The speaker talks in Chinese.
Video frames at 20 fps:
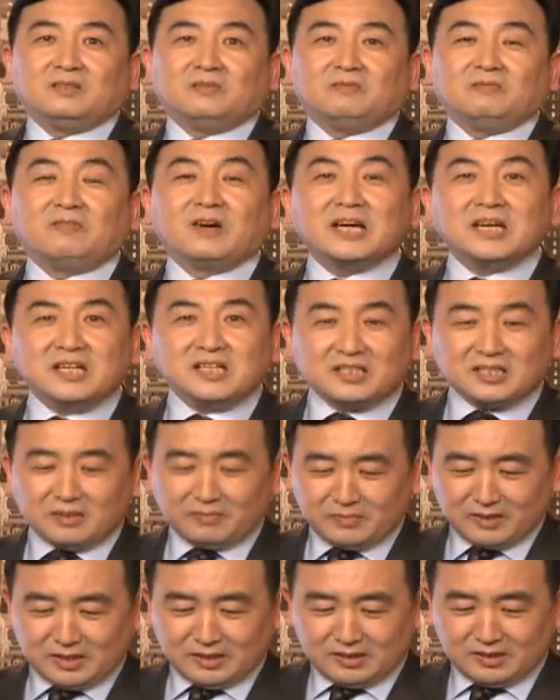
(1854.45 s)
么？为
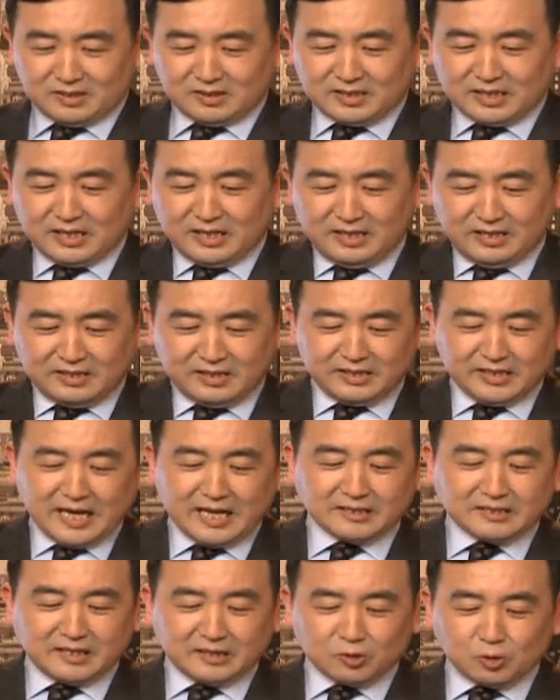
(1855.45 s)
什么呢？这里人
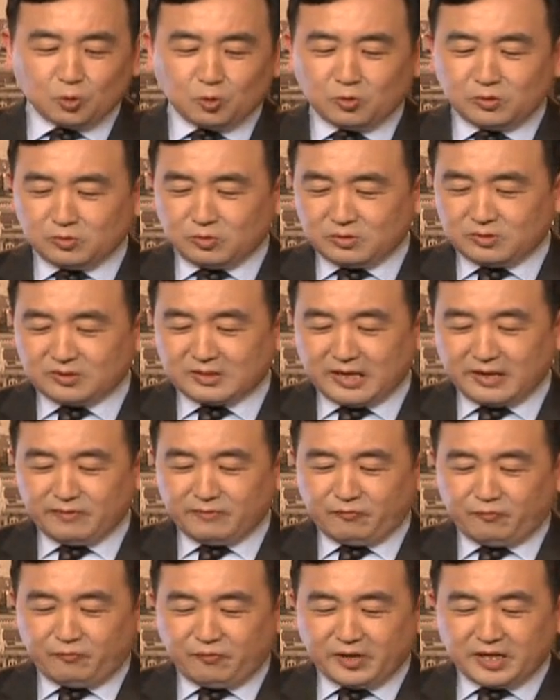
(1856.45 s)
家在
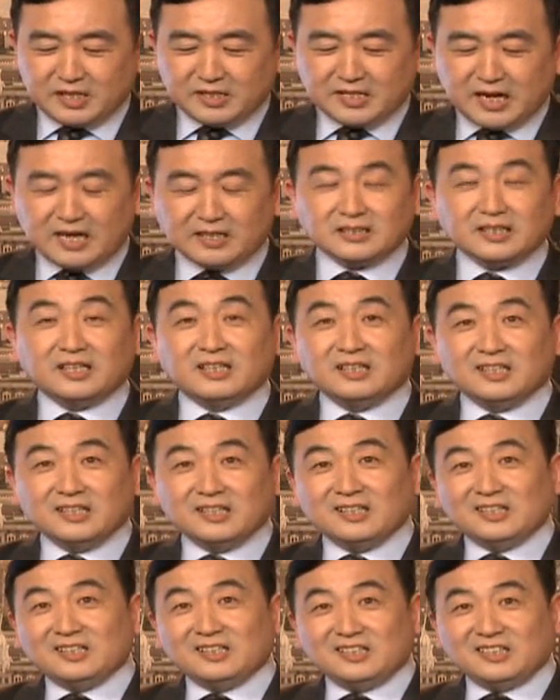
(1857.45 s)
非常的
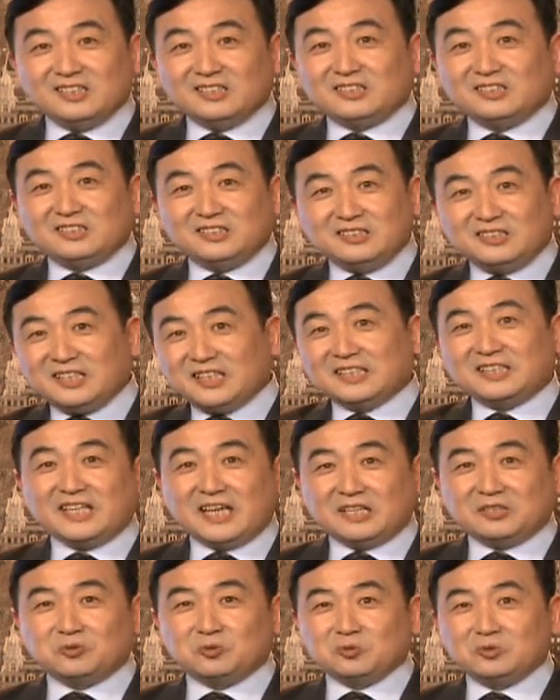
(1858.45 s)
直接
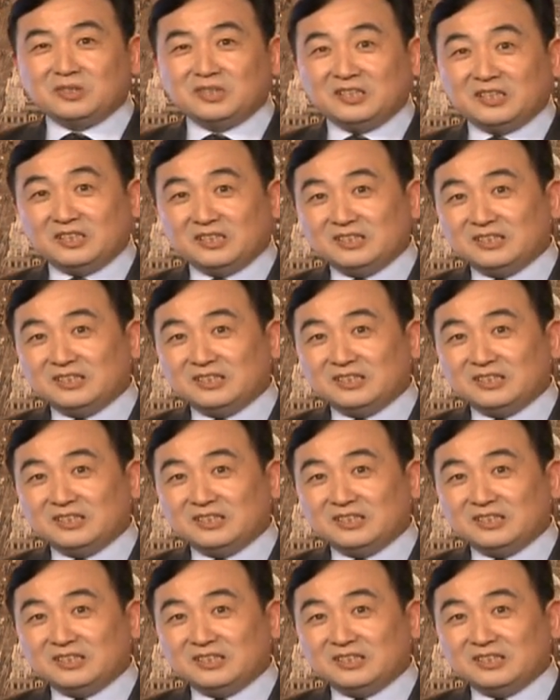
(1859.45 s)
点出这，